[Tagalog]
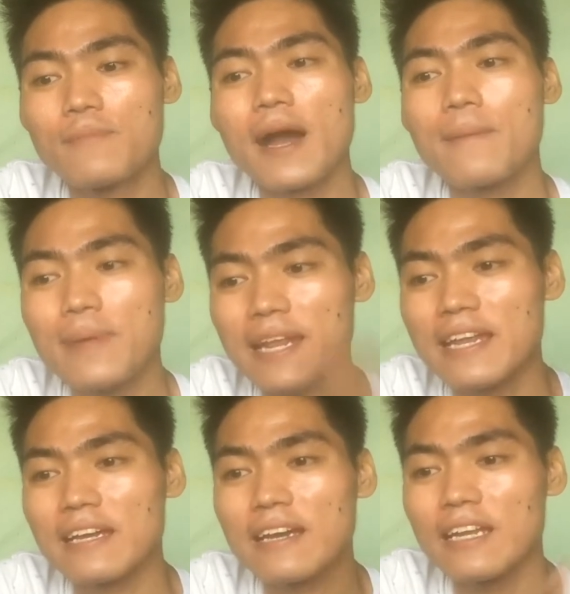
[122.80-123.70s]
makabili
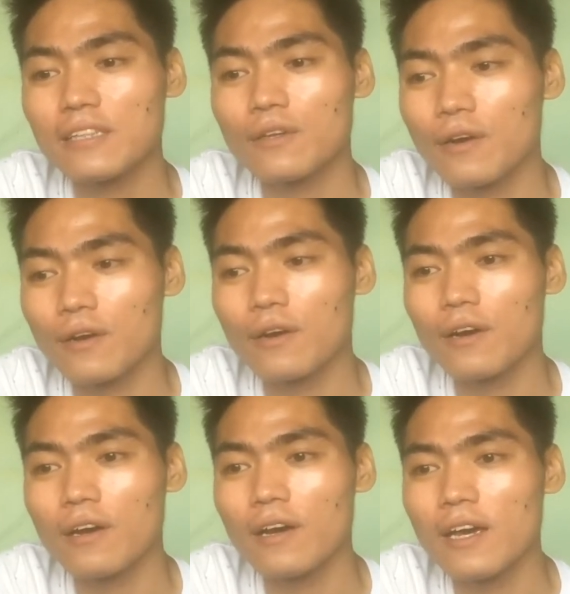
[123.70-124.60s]
ng ganito
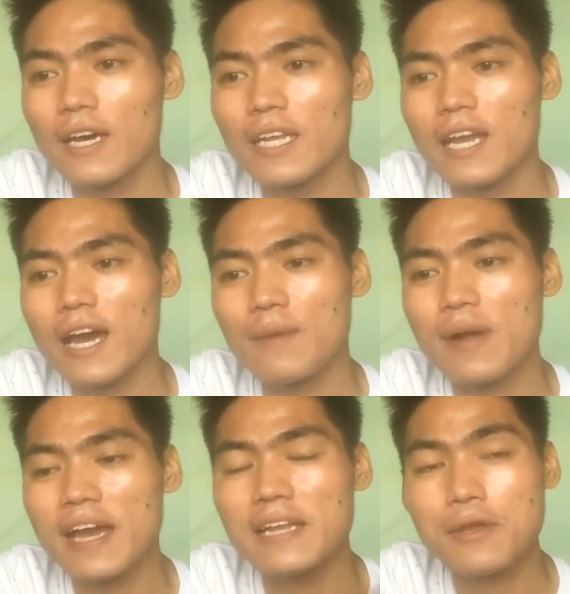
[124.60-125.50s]
na
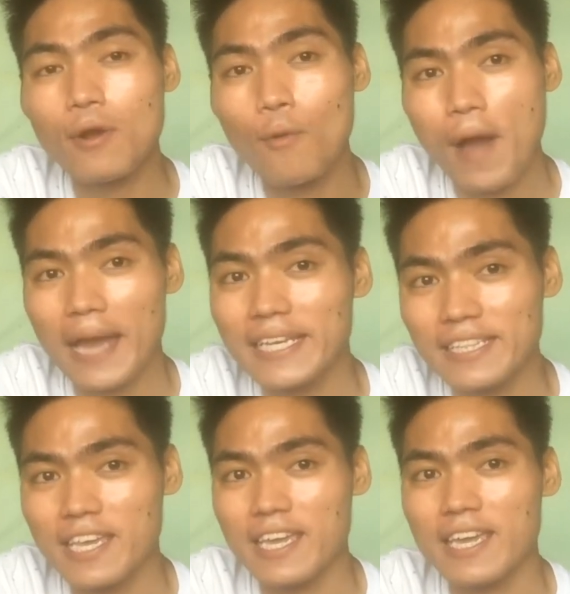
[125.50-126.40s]
maganda yung
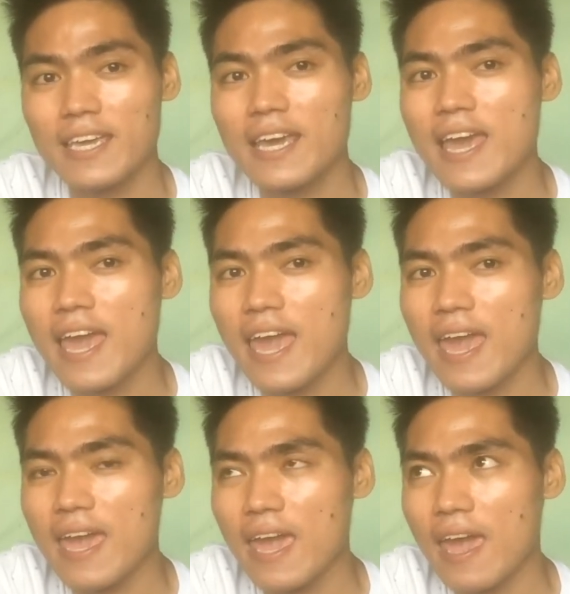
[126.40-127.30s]
quality
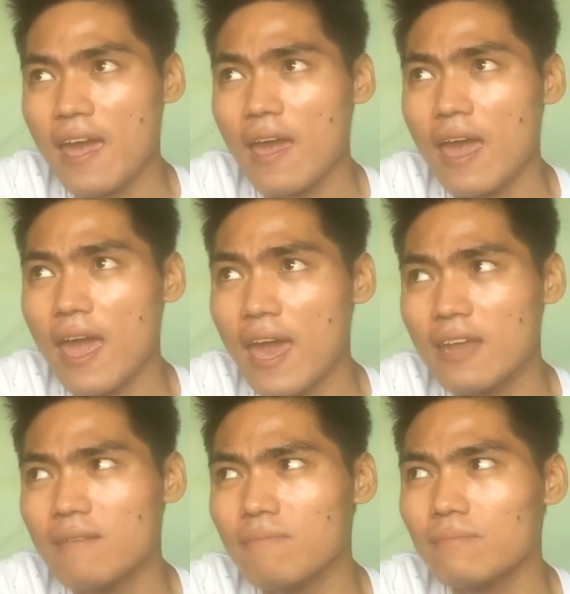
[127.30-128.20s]

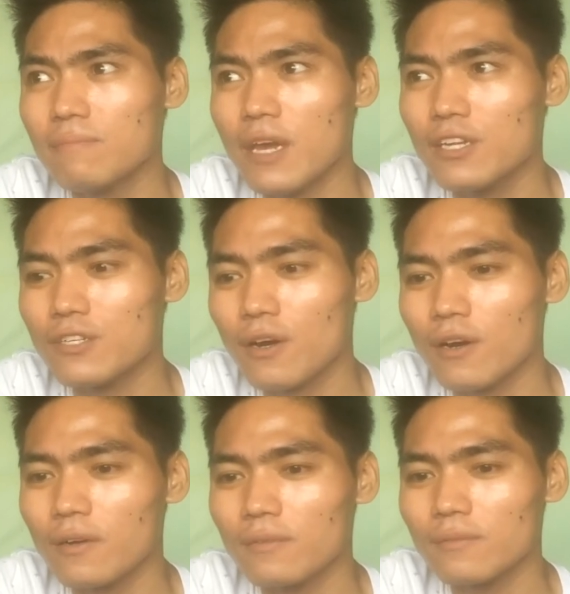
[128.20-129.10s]
and
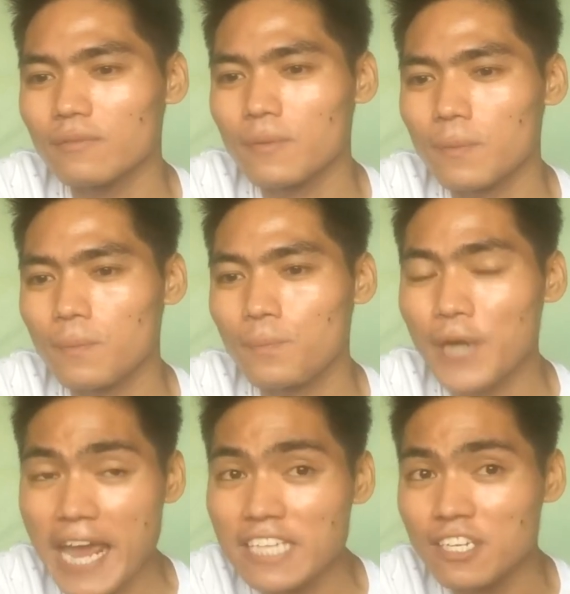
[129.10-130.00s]
medyo
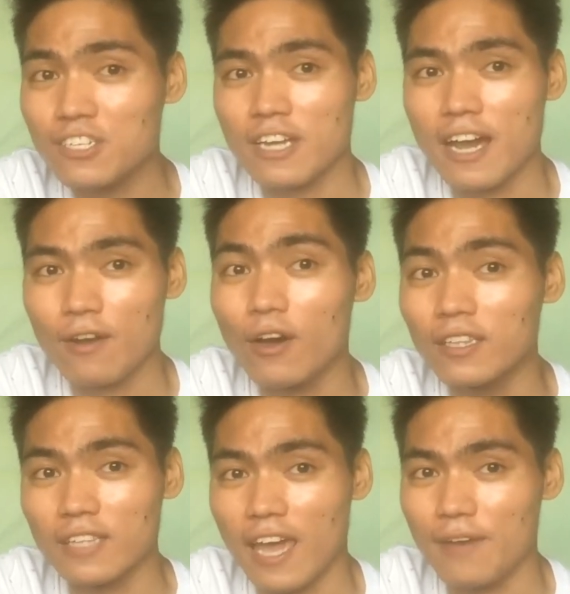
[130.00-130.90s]
pricey siya
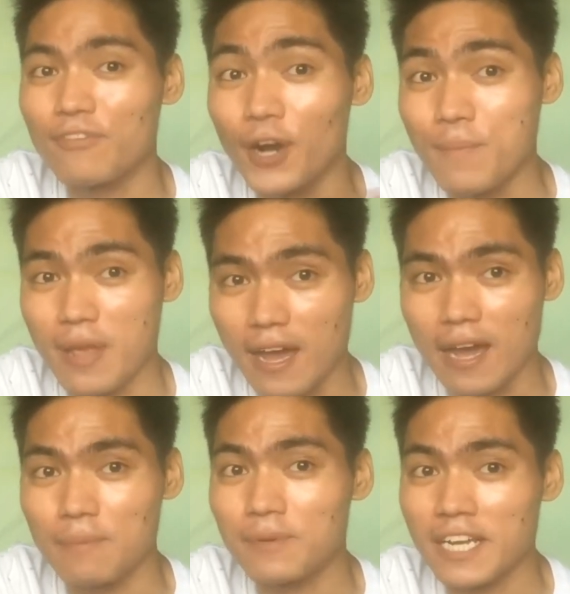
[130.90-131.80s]
konti for me
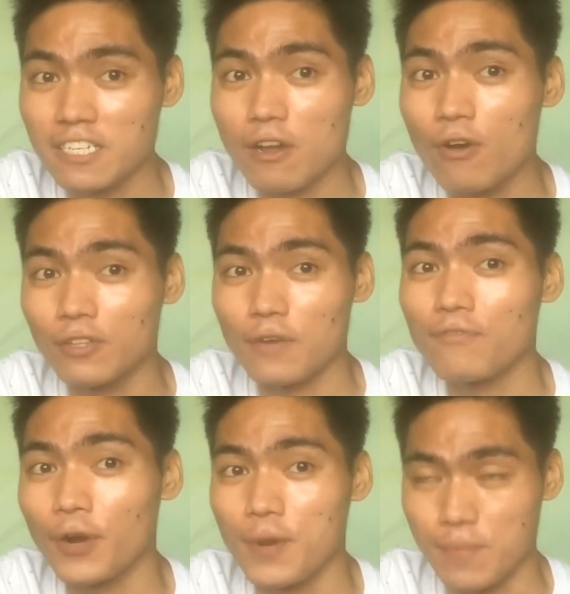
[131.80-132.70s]
ha. Ah, price siya konti
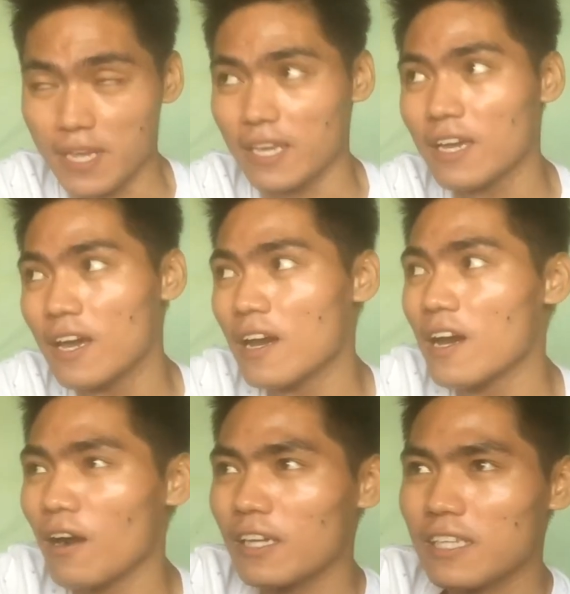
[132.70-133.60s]
for me.
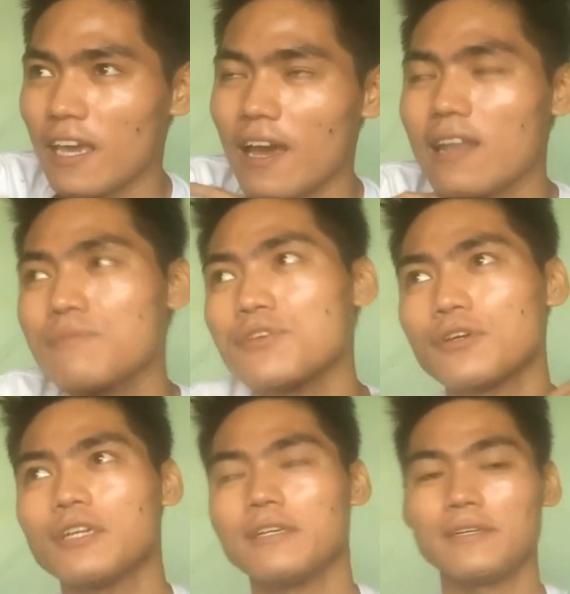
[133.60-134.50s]
Kasi alam
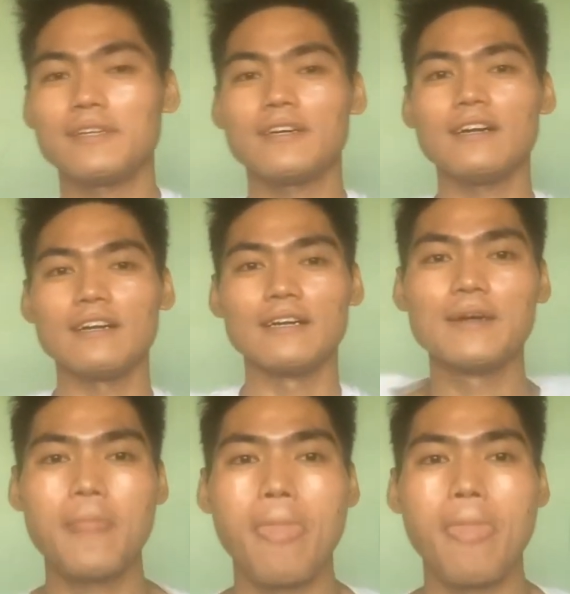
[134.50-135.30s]
niyo yon, oo.